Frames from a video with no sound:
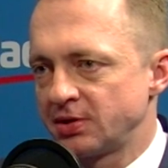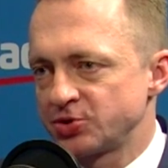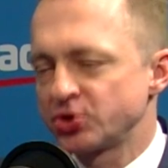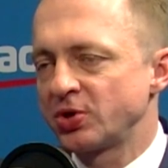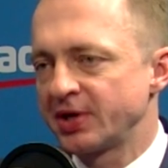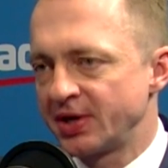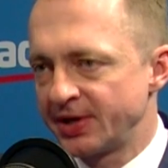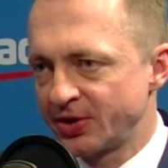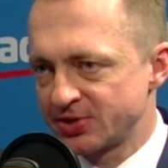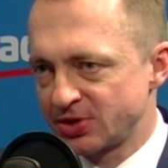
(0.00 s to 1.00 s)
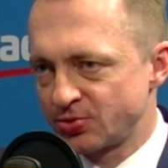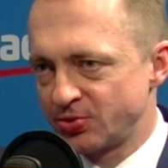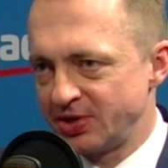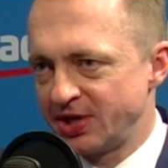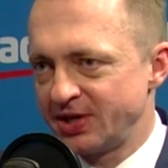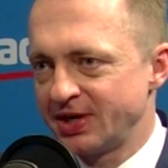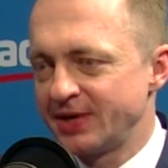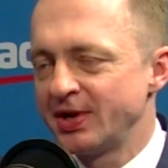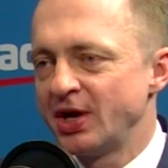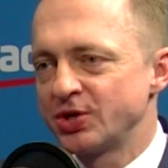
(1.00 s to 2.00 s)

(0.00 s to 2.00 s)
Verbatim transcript: czy to legalnego zatrudnienia,